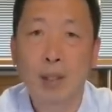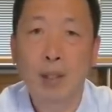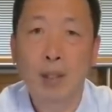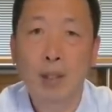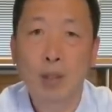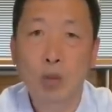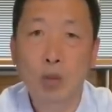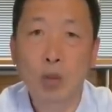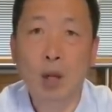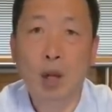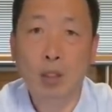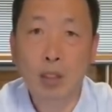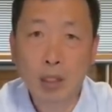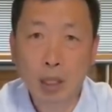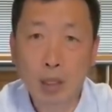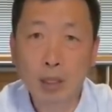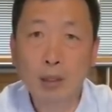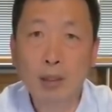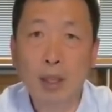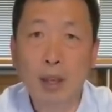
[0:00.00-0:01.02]
需要
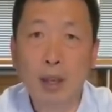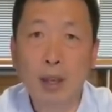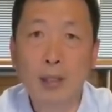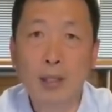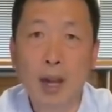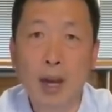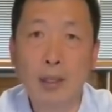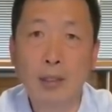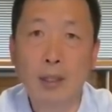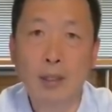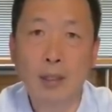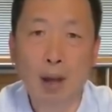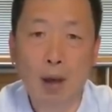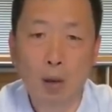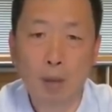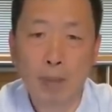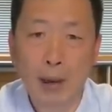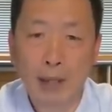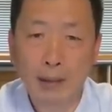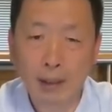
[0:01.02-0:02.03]
成天看着
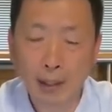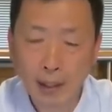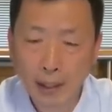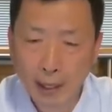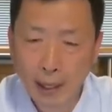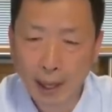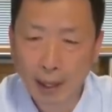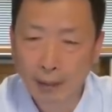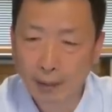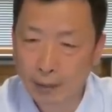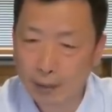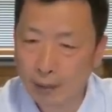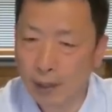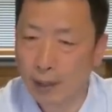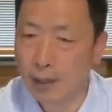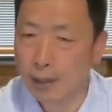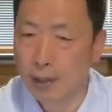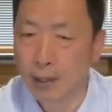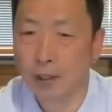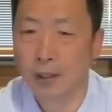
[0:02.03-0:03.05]
老板的脸
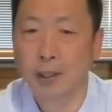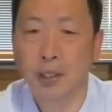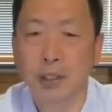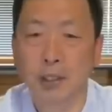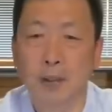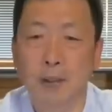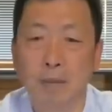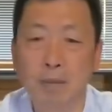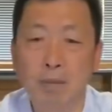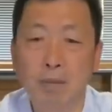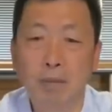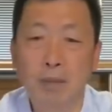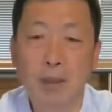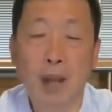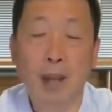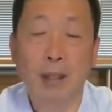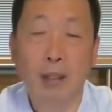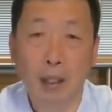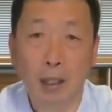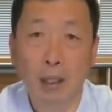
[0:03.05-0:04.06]
色行事，
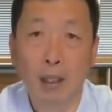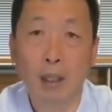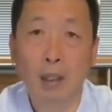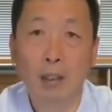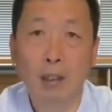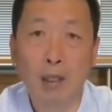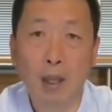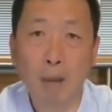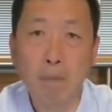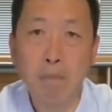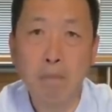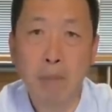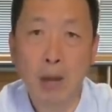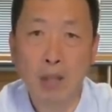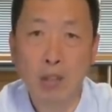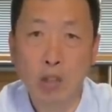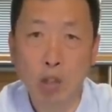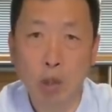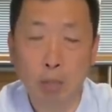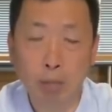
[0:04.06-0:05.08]
那你根
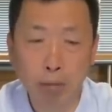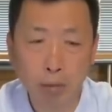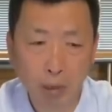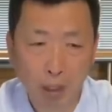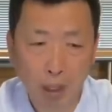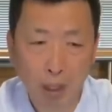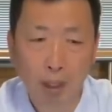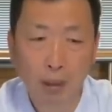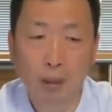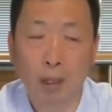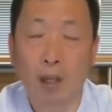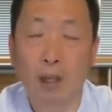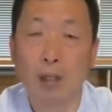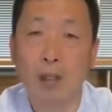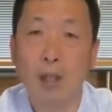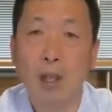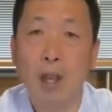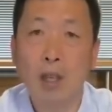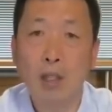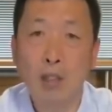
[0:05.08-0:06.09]
本就不可
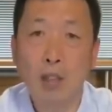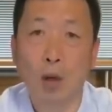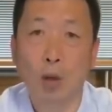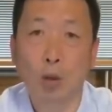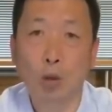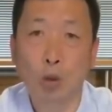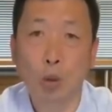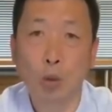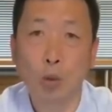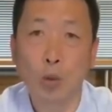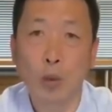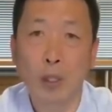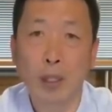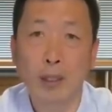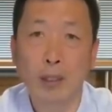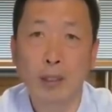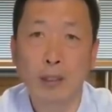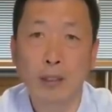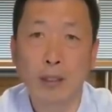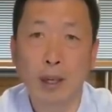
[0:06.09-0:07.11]
能有独
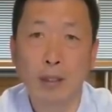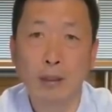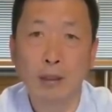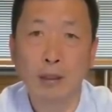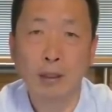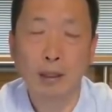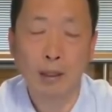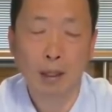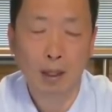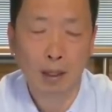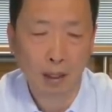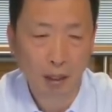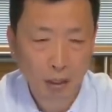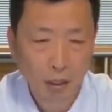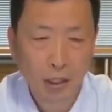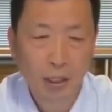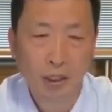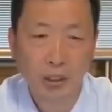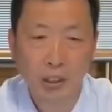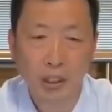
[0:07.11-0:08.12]
立的人格和
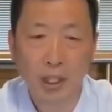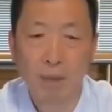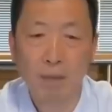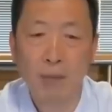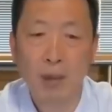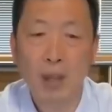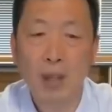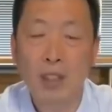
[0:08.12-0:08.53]
精神，